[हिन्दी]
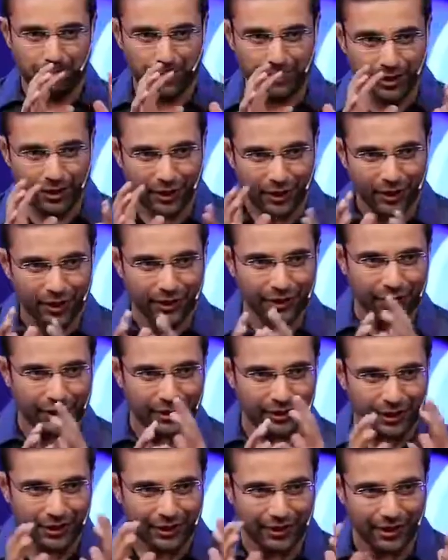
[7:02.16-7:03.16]
पर धीरे
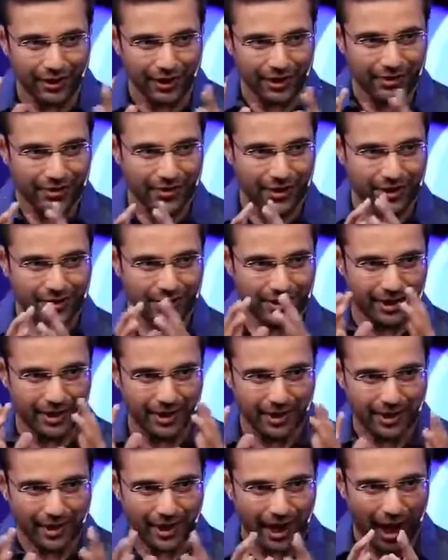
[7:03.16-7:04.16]
धीरे धीरे धीरे जैसे
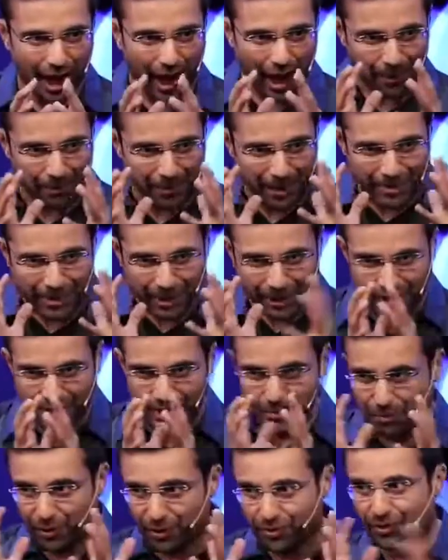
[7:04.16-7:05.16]
ही आप ऐसे
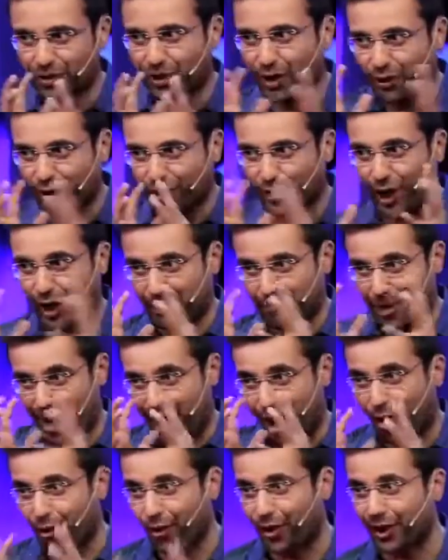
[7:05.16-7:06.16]
किसी पर्सन के कॉन्टैक्ट में
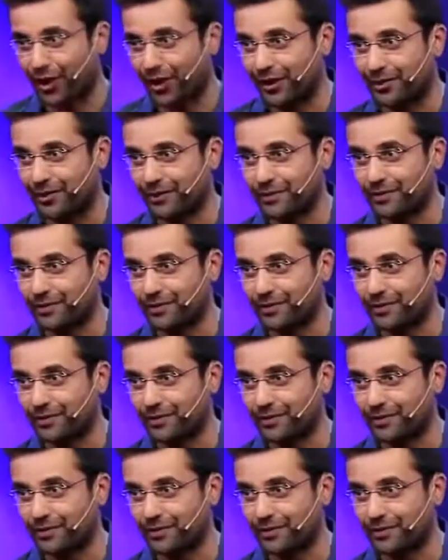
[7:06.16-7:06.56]
आओगे